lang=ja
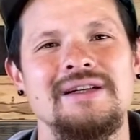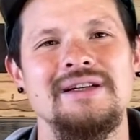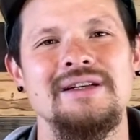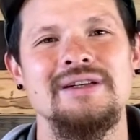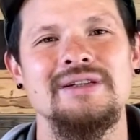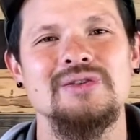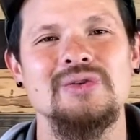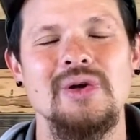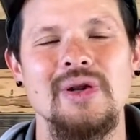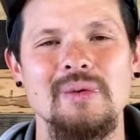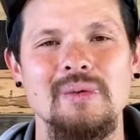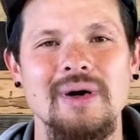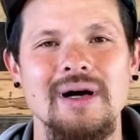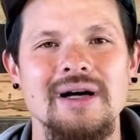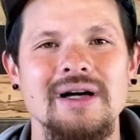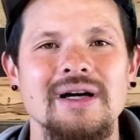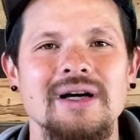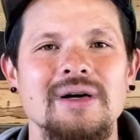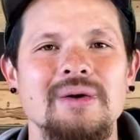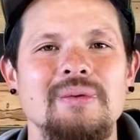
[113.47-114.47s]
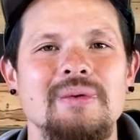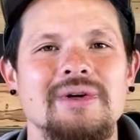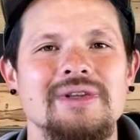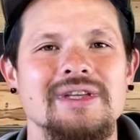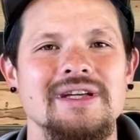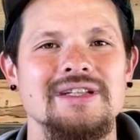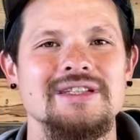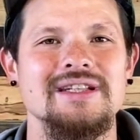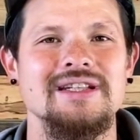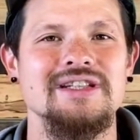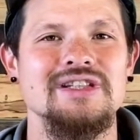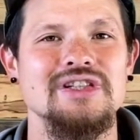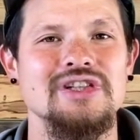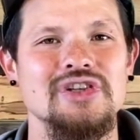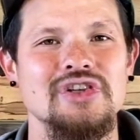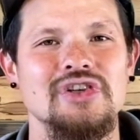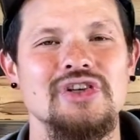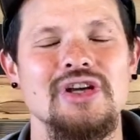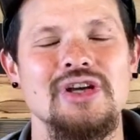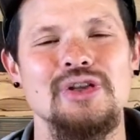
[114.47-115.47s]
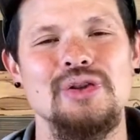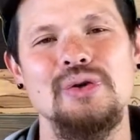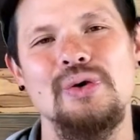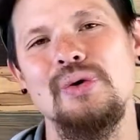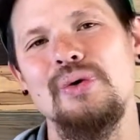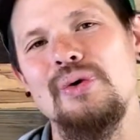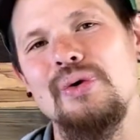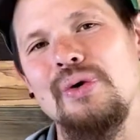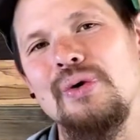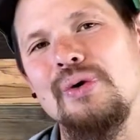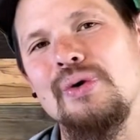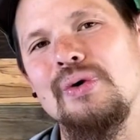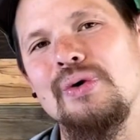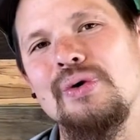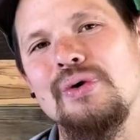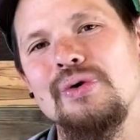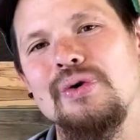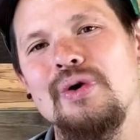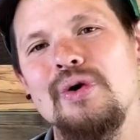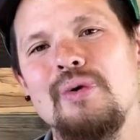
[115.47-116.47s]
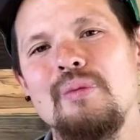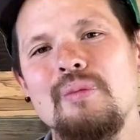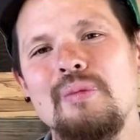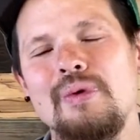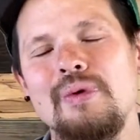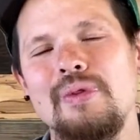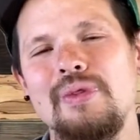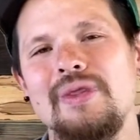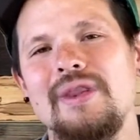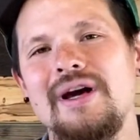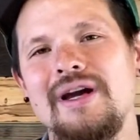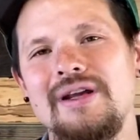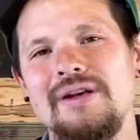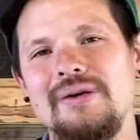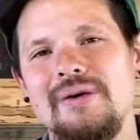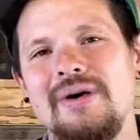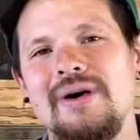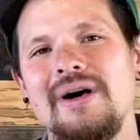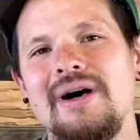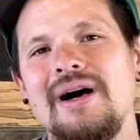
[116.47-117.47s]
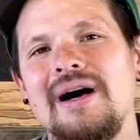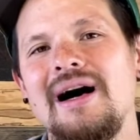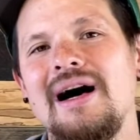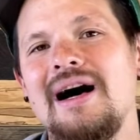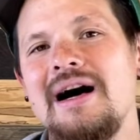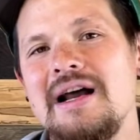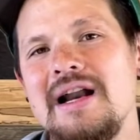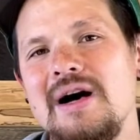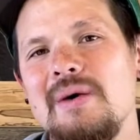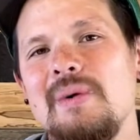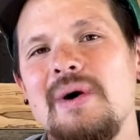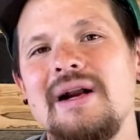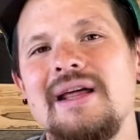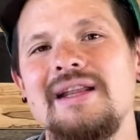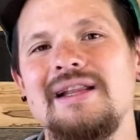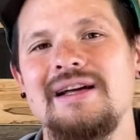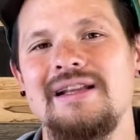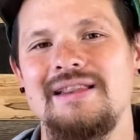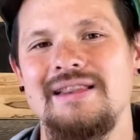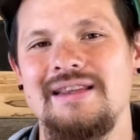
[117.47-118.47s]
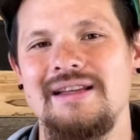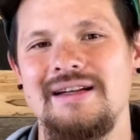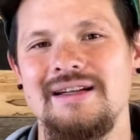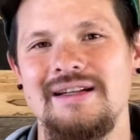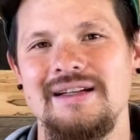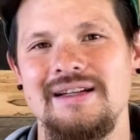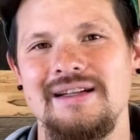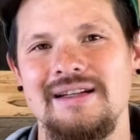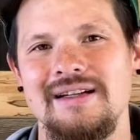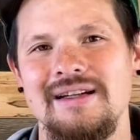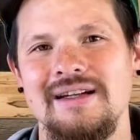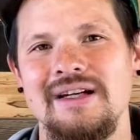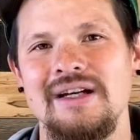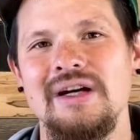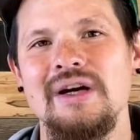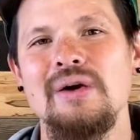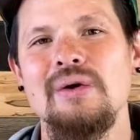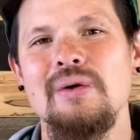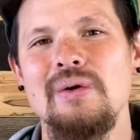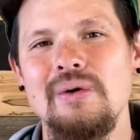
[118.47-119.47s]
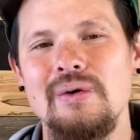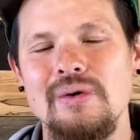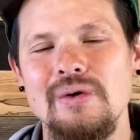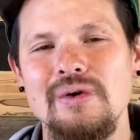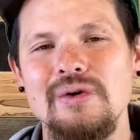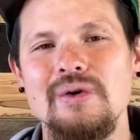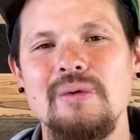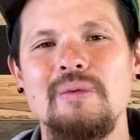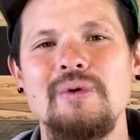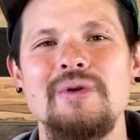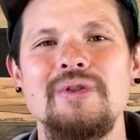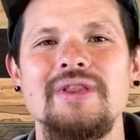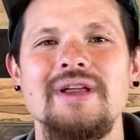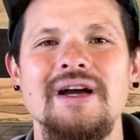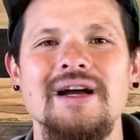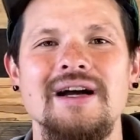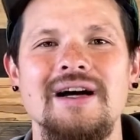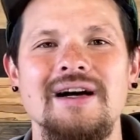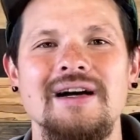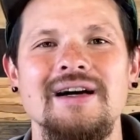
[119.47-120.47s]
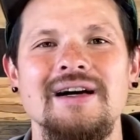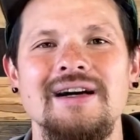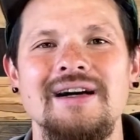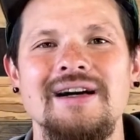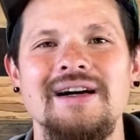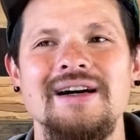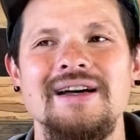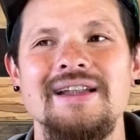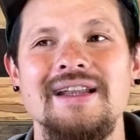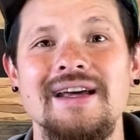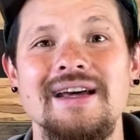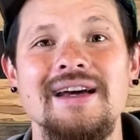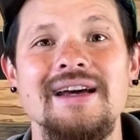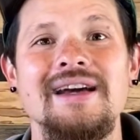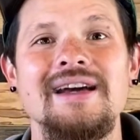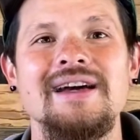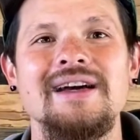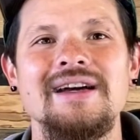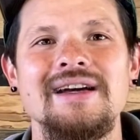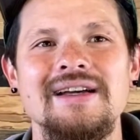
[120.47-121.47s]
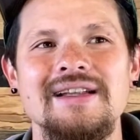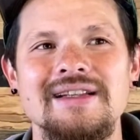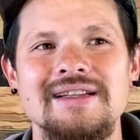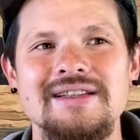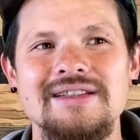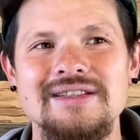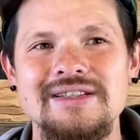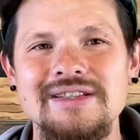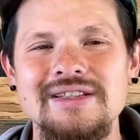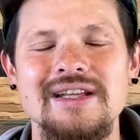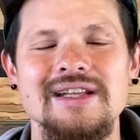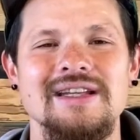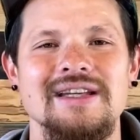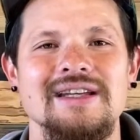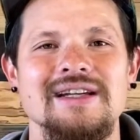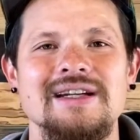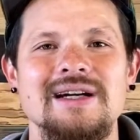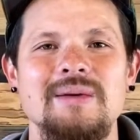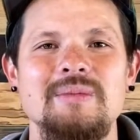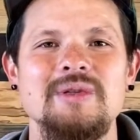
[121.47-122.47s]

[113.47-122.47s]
それは私たち人間の心の問題の現れだった心の問題が、ね、常に神